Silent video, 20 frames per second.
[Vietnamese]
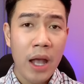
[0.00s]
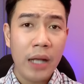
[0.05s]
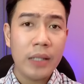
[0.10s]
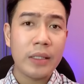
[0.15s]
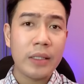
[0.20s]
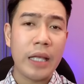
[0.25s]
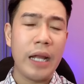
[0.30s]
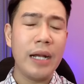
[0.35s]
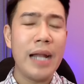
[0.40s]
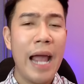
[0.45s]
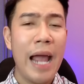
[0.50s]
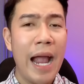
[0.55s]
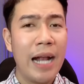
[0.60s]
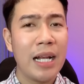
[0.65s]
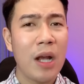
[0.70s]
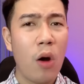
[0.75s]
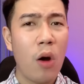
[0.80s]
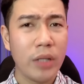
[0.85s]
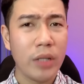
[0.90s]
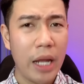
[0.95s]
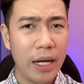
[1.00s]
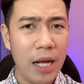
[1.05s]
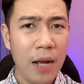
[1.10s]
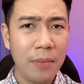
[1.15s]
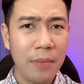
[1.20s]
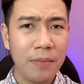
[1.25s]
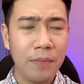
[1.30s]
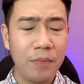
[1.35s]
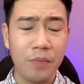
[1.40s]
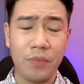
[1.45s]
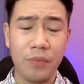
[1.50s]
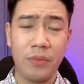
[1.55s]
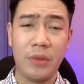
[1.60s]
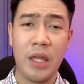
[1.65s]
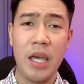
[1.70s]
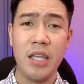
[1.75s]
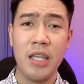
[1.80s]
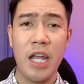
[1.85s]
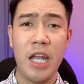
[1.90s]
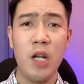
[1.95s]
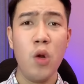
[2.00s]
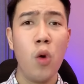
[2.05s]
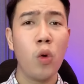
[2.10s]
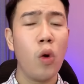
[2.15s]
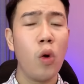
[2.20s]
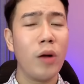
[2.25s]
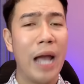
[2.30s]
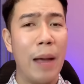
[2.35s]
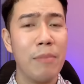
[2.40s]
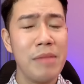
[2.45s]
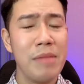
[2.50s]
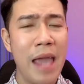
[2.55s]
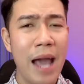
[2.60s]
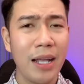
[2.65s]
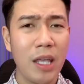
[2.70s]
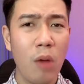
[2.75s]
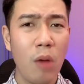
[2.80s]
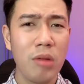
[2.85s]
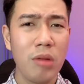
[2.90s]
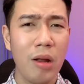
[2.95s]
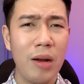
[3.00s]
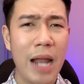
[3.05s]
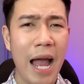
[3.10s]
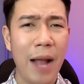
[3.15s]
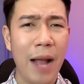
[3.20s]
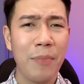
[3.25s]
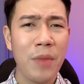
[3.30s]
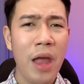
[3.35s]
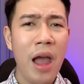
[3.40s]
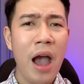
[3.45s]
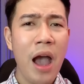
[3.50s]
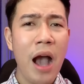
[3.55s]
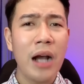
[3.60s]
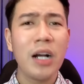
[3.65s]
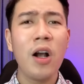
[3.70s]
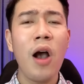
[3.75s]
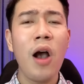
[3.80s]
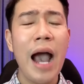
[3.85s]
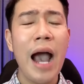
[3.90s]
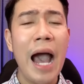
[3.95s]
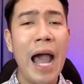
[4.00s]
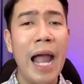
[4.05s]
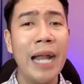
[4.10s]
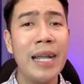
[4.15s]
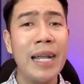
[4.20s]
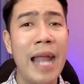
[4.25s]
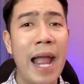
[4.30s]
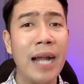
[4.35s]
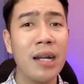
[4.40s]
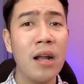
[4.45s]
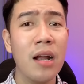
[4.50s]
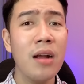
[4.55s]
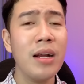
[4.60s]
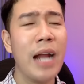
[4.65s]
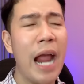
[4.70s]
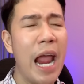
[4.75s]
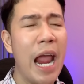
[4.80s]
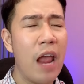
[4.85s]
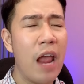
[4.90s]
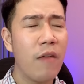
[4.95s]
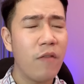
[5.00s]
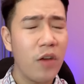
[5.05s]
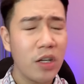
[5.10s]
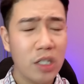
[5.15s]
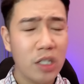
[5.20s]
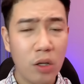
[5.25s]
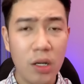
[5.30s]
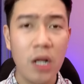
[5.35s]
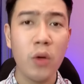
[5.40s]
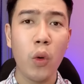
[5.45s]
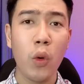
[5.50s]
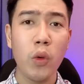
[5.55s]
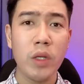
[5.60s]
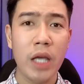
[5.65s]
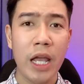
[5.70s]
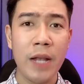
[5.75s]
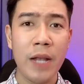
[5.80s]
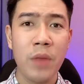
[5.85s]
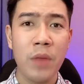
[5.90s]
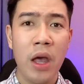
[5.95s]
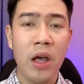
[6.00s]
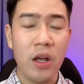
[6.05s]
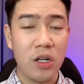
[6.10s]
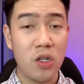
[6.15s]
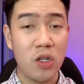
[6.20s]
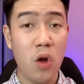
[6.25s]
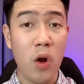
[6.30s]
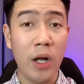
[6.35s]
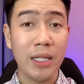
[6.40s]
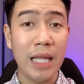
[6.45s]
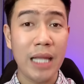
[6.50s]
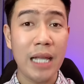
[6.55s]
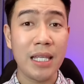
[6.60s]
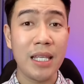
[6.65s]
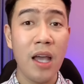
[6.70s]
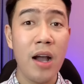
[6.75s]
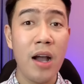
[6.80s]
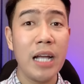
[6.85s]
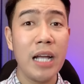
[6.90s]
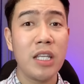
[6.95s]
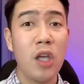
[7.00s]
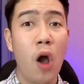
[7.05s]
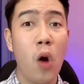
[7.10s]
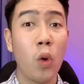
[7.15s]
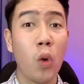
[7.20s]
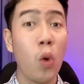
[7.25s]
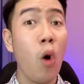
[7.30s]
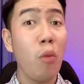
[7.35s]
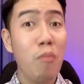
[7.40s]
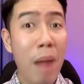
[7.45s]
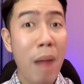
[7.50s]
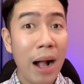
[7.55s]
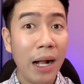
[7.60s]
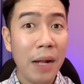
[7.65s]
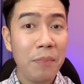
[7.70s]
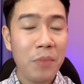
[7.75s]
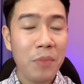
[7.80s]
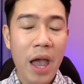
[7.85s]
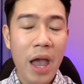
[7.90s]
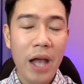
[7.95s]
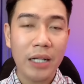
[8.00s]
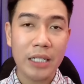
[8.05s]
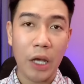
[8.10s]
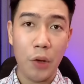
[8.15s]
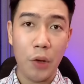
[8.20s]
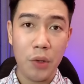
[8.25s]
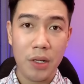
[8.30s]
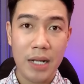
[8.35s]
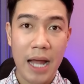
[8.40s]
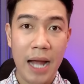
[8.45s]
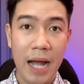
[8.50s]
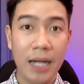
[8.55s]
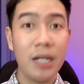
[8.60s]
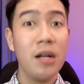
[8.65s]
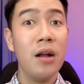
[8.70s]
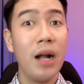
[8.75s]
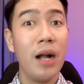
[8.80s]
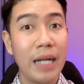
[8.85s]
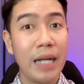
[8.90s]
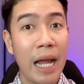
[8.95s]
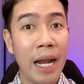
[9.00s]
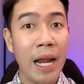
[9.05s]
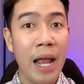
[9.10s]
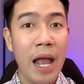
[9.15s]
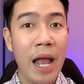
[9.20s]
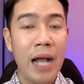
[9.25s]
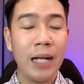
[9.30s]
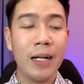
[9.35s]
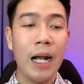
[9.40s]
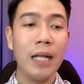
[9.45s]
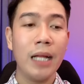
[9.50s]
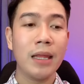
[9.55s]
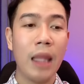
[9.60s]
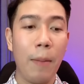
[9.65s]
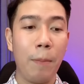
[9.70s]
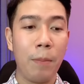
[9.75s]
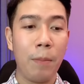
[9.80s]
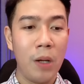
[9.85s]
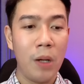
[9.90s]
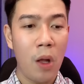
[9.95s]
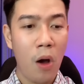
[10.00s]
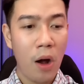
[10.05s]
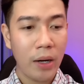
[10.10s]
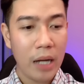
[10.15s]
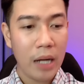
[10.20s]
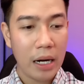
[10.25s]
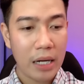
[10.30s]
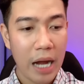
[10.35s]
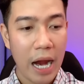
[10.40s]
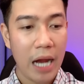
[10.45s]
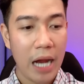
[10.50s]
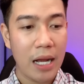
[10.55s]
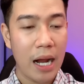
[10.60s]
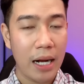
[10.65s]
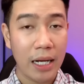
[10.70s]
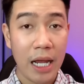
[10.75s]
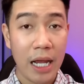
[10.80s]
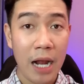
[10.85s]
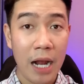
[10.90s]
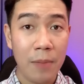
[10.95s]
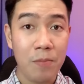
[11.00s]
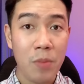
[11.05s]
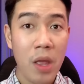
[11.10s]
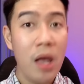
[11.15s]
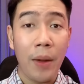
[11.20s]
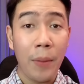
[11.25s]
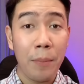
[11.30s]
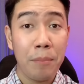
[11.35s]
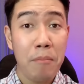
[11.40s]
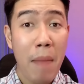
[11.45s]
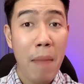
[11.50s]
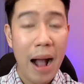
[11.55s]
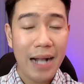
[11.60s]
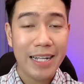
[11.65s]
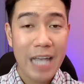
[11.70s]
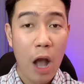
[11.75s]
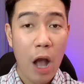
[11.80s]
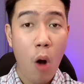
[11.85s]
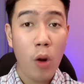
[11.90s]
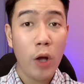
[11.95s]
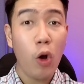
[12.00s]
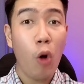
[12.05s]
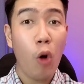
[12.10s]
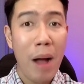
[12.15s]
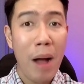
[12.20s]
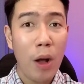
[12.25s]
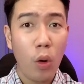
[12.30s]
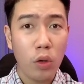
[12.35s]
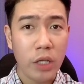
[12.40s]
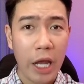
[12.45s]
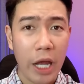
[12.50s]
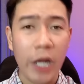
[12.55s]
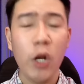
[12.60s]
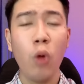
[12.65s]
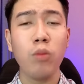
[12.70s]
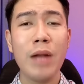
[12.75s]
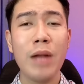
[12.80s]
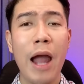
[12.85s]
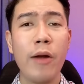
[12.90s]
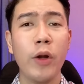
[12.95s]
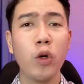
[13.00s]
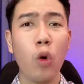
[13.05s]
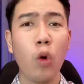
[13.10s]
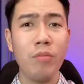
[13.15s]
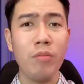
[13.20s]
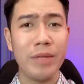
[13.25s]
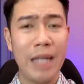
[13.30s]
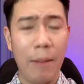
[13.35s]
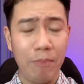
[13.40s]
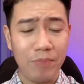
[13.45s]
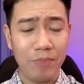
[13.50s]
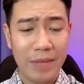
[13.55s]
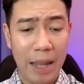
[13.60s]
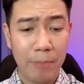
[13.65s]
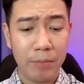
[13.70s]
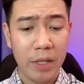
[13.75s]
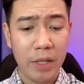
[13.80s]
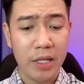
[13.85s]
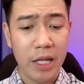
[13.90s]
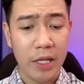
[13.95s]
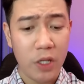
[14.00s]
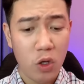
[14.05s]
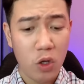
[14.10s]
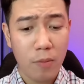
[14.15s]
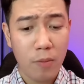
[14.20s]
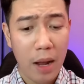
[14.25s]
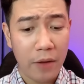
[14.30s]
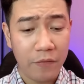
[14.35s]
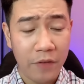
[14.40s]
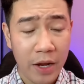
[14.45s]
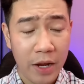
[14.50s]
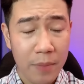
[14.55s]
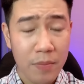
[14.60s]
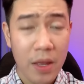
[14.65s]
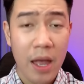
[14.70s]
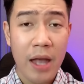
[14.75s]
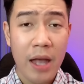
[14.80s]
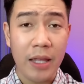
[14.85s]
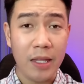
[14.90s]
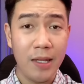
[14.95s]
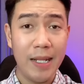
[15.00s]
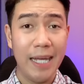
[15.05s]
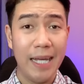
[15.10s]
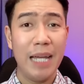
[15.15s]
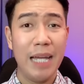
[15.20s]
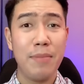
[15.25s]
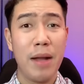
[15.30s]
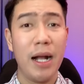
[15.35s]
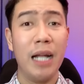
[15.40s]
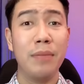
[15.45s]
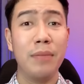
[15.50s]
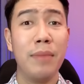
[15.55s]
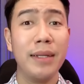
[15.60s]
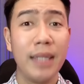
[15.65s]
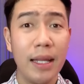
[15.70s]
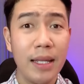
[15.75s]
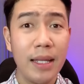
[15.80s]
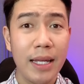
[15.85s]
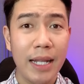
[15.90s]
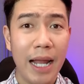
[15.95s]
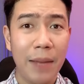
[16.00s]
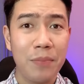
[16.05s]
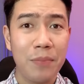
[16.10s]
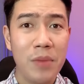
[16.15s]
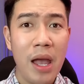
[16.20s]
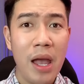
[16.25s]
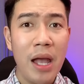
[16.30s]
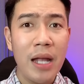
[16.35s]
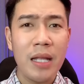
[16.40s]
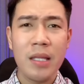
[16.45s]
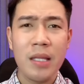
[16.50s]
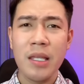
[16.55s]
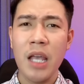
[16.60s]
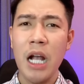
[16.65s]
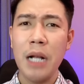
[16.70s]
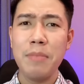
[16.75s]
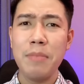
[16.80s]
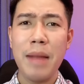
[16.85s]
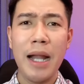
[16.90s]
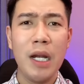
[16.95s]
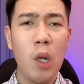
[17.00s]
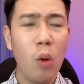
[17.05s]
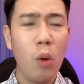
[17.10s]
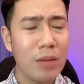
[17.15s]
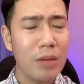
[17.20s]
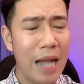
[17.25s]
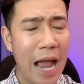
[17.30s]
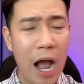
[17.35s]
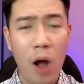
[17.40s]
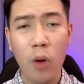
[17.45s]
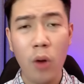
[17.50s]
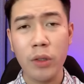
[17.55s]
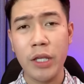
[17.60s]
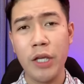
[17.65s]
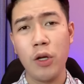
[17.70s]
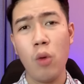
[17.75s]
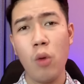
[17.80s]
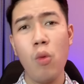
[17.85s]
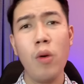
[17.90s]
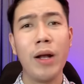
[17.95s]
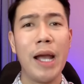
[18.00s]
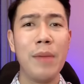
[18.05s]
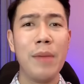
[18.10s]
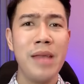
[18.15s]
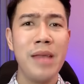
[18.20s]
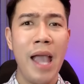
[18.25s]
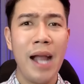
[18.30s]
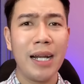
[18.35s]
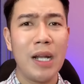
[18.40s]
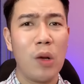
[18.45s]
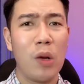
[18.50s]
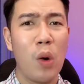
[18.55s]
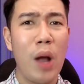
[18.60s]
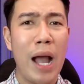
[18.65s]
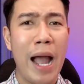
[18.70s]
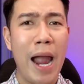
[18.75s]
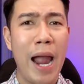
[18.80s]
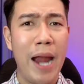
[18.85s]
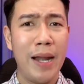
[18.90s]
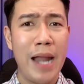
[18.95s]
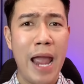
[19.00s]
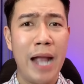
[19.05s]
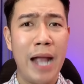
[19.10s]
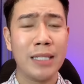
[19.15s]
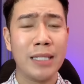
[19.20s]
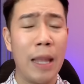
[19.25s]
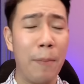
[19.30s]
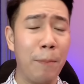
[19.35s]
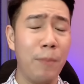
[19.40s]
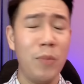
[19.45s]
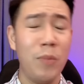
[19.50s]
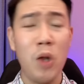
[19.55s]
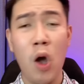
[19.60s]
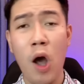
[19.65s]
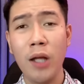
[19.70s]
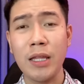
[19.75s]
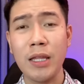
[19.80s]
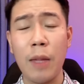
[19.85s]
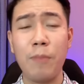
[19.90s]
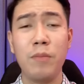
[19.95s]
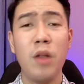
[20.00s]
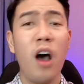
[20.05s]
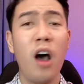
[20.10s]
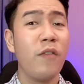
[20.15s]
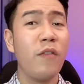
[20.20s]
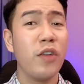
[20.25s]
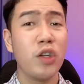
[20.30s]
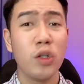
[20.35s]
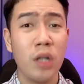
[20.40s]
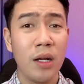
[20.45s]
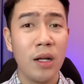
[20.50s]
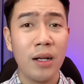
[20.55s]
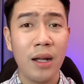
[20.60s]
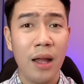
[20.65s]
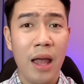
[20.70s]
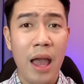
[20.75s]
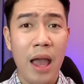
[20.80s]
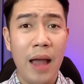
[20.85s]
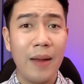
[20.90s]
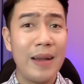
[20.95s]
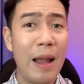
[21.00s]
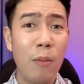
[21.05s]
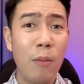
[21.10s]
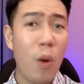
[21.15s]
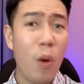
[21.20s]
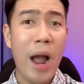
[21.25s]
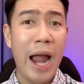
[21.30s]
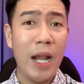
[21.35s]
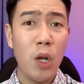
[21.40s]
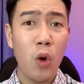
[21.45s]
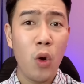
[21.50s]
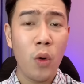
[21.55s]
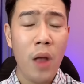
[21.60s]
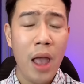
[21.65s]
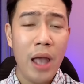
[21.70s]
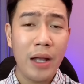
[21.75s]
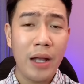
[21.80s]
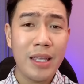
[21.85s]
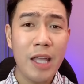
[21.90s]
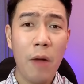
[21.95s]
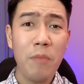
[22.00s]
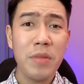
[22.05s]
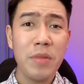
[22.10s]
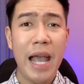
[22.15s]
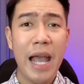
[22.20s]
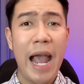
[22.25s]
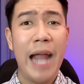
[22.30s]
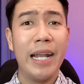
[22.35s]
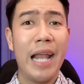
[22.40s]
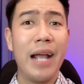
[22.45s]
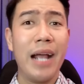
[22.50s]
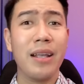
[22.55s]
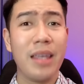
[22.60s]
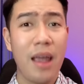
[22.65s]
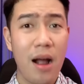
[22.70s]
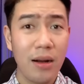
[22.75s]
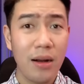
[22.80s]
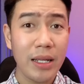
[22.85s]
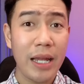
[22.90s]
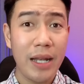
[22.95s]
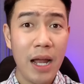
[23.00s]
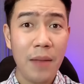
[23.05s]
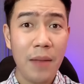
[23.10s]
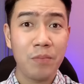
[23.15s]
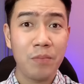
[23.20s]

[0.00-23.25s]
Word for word: chị đang ngồi vậy đó thì chị luôn có cảm giác giống như là có ai đang đứng ngay phía sau lưng của chị rồi người ta chơi cái trò cuốc bắt á kiểu như là đứng ở đây cái thập ló đằng này đằng kia mặc dầu cái con mắt của chị lúc nào nó cũng chăm chăm nó nhìn như cái bàn phím như là cái màn hình máy tính gì nè nhưng mà lúc nào chị cũng có cảm giác là có ai đang thập ló thập ló phía sau lưng á làm hoài luôn giống như ai đang giỡn vậy đó